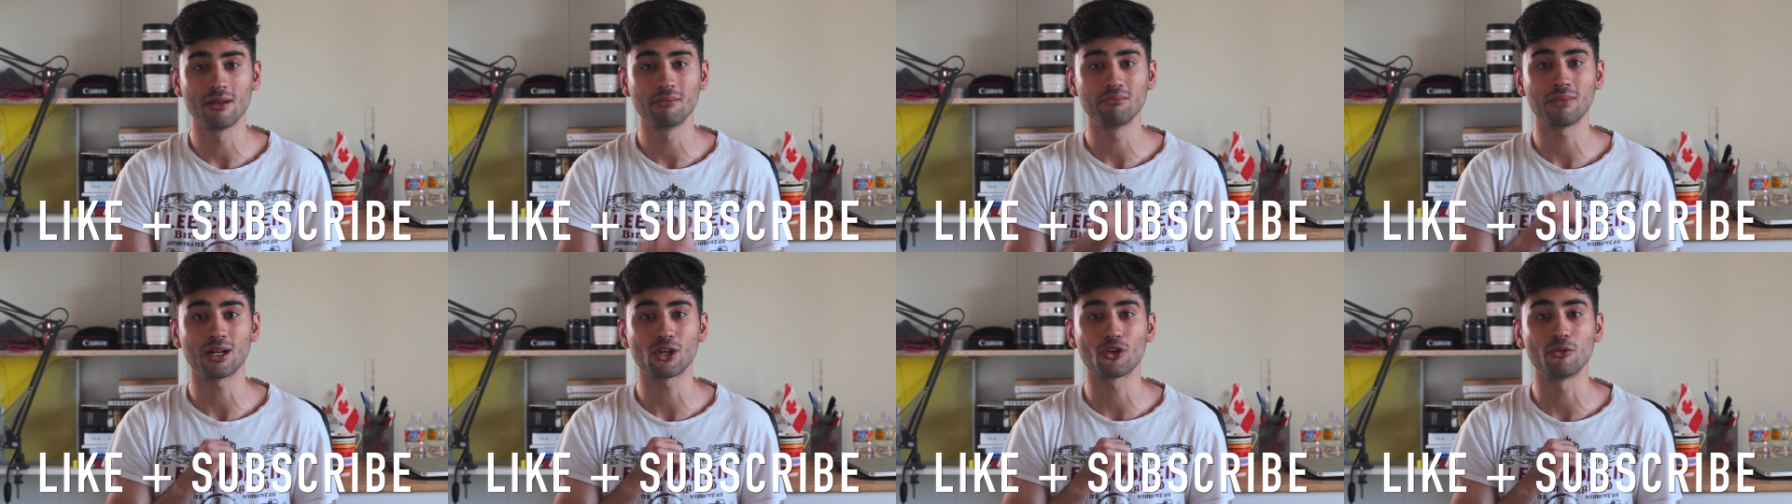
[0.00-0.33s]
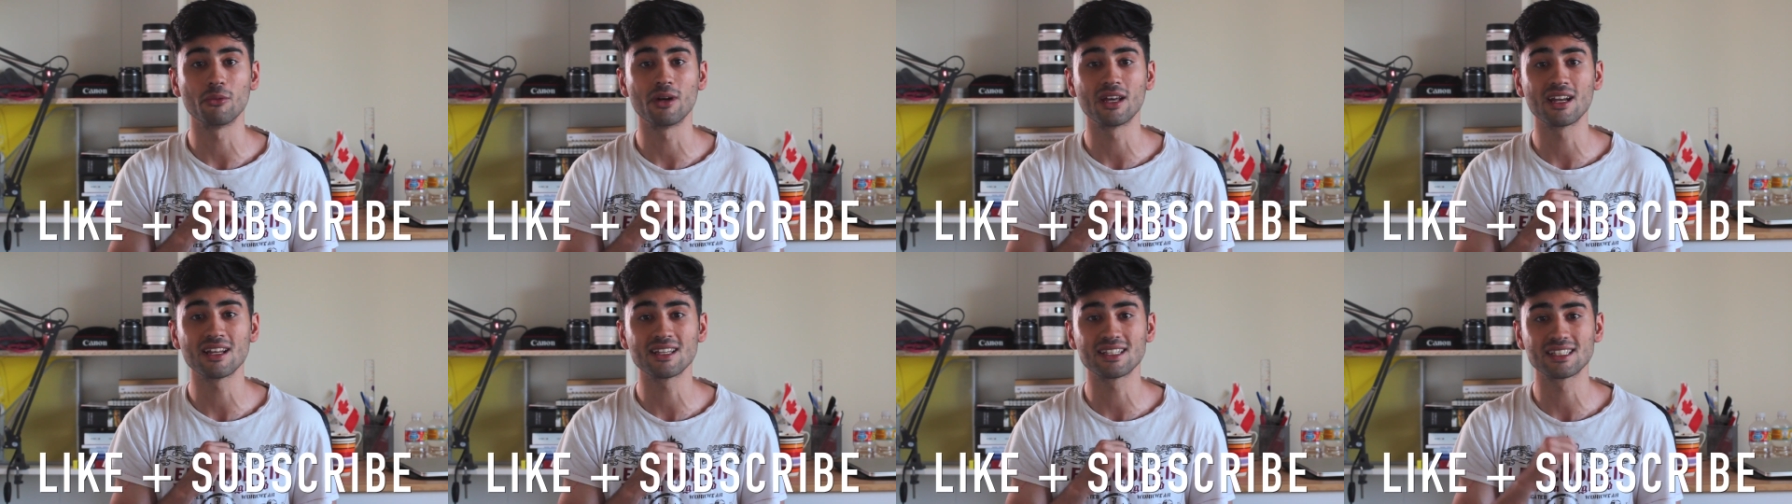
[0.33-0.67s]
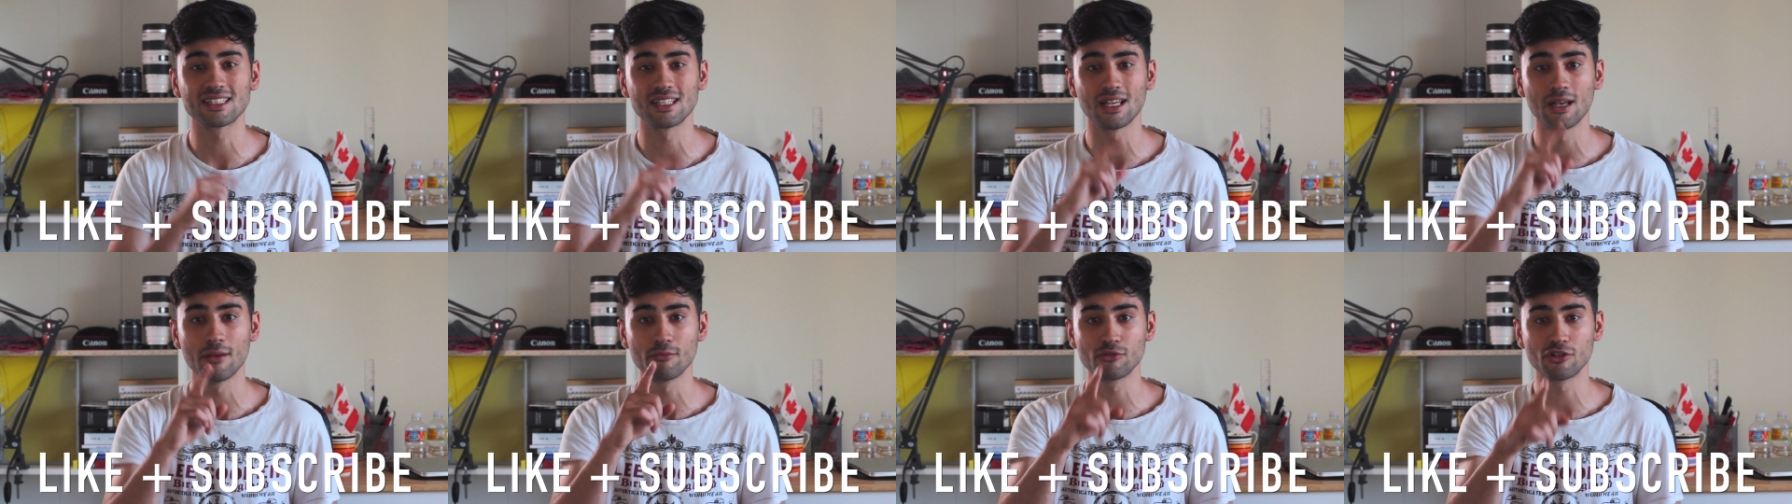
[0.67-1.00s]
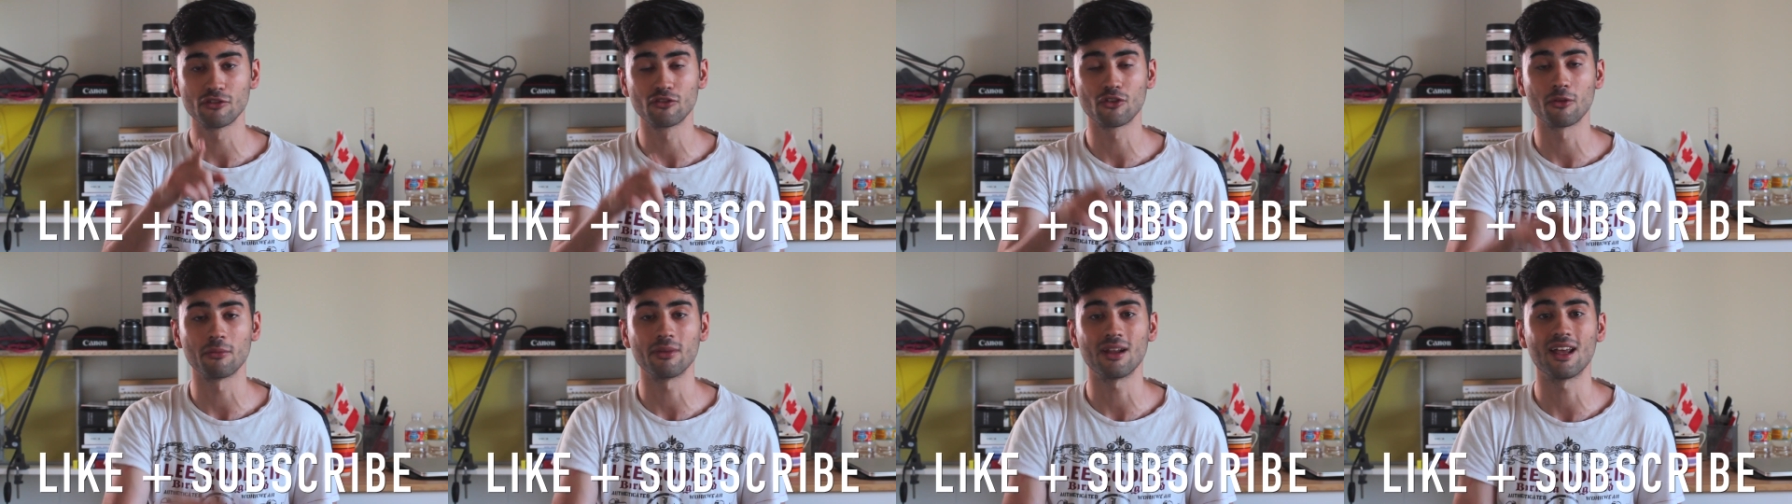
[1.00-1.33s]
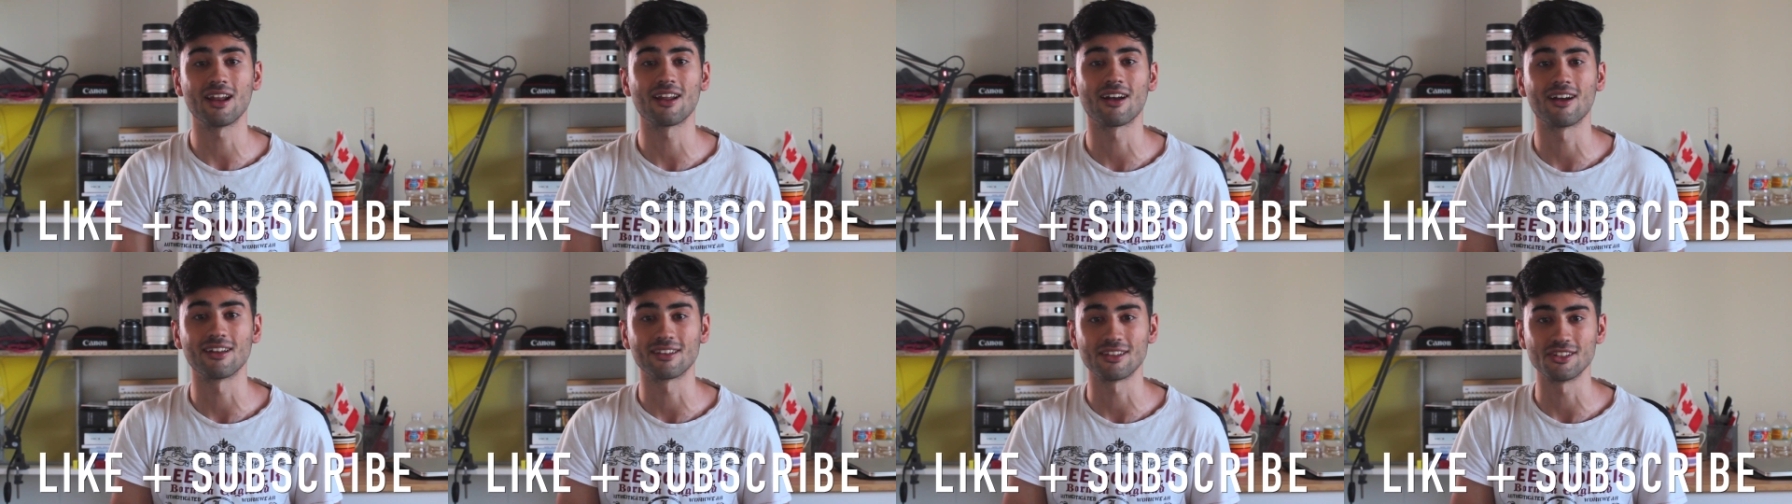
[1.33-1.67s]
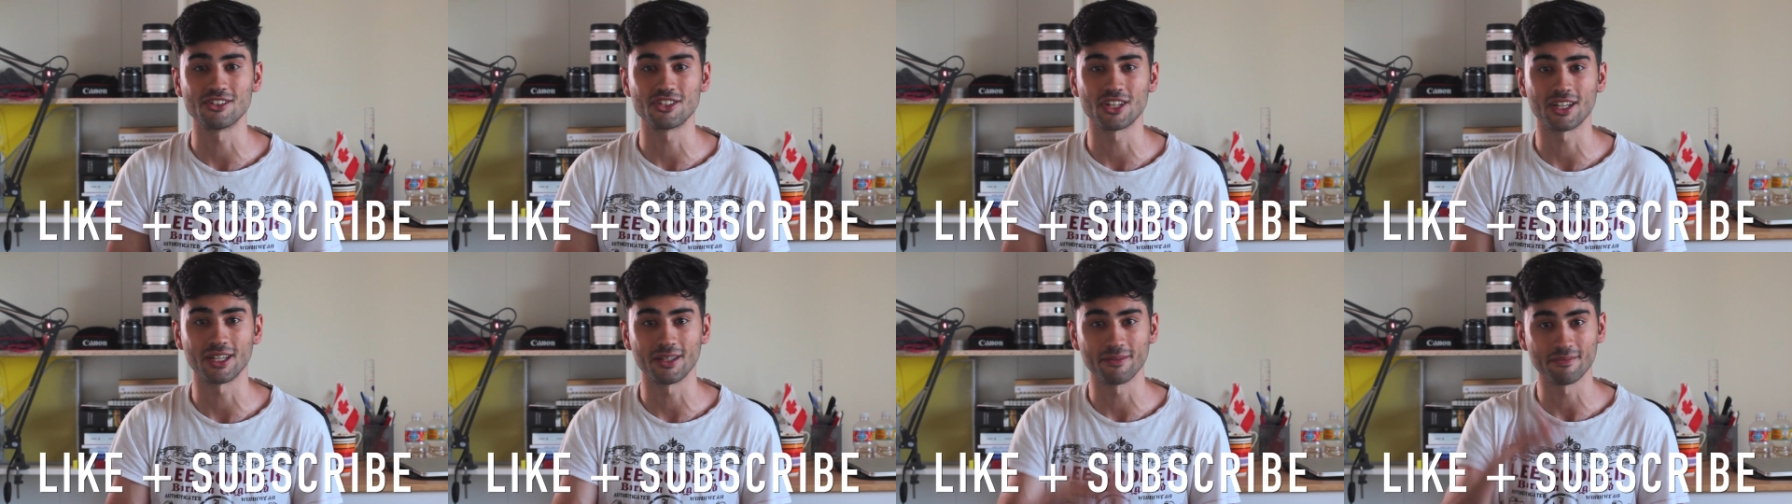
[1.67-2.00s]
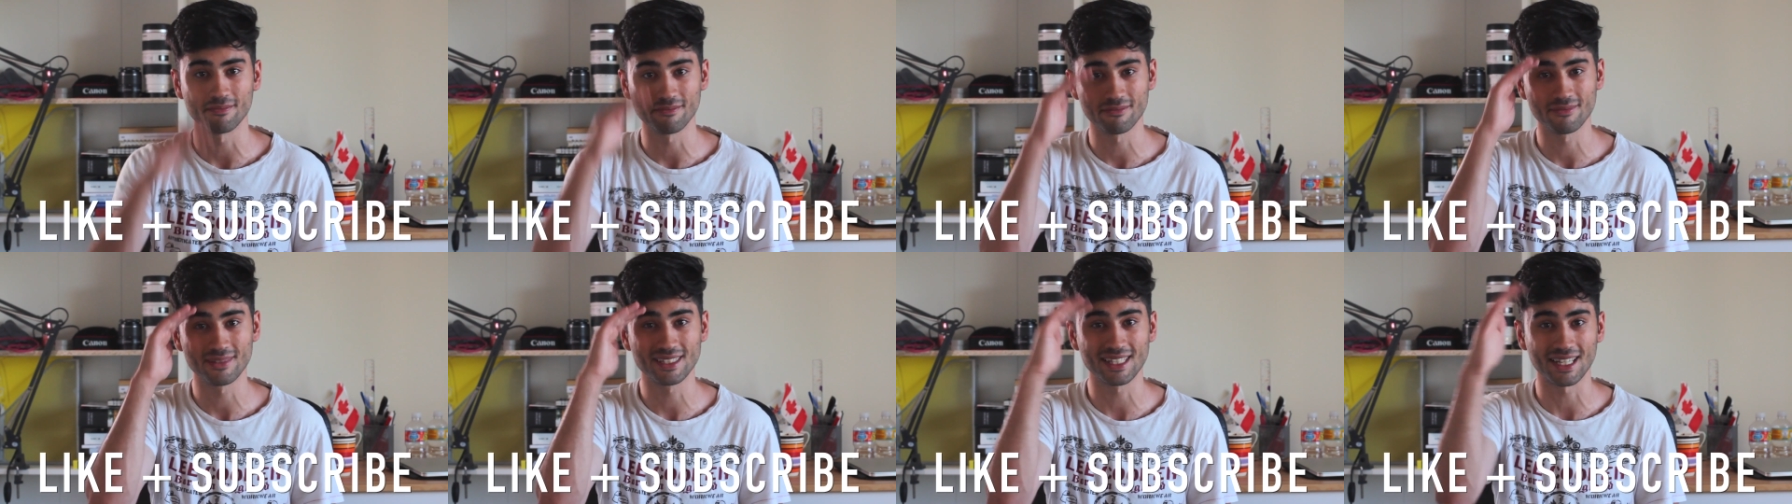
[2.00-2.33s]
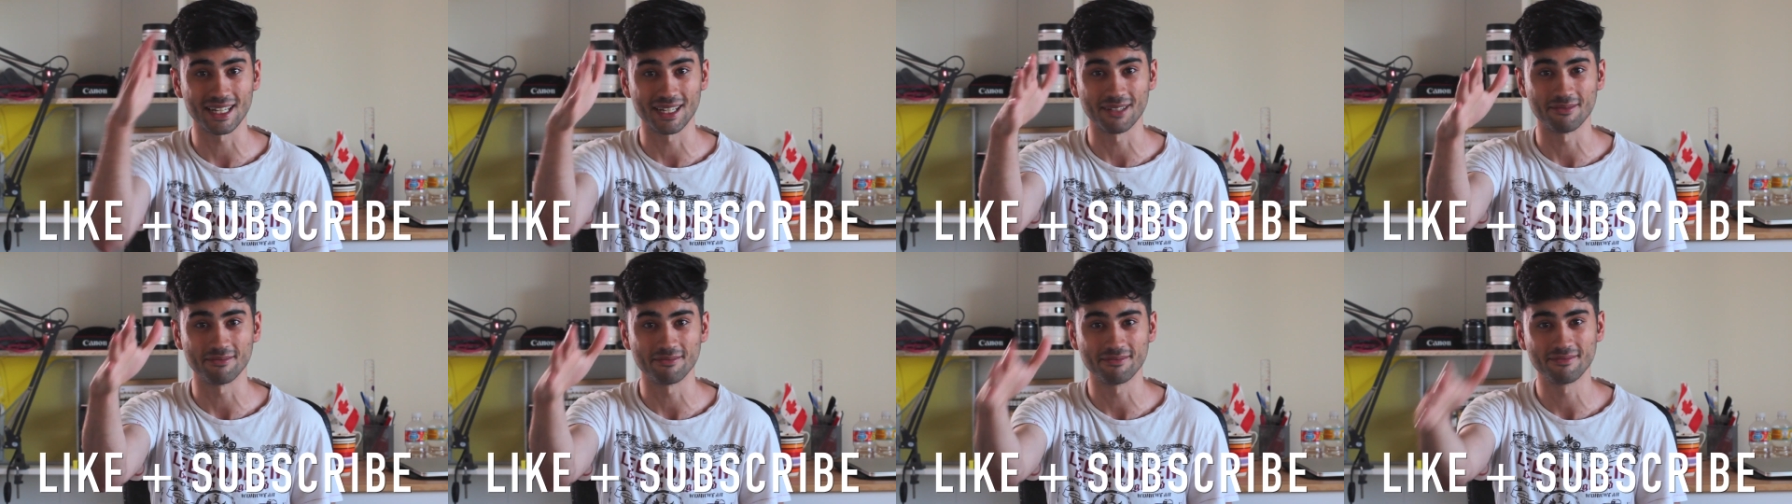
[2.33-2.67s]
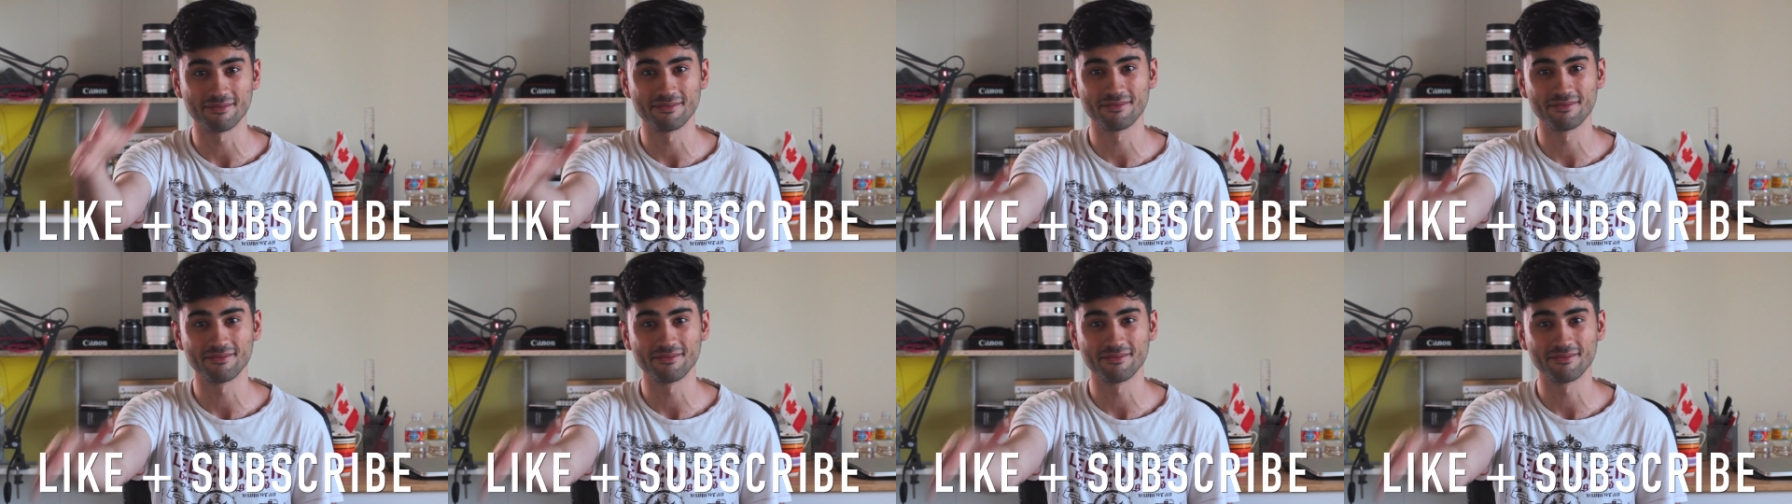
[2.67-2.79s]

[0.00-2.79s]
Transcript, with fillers: معكم انس بشوفكم بالحلقات الجايه سلام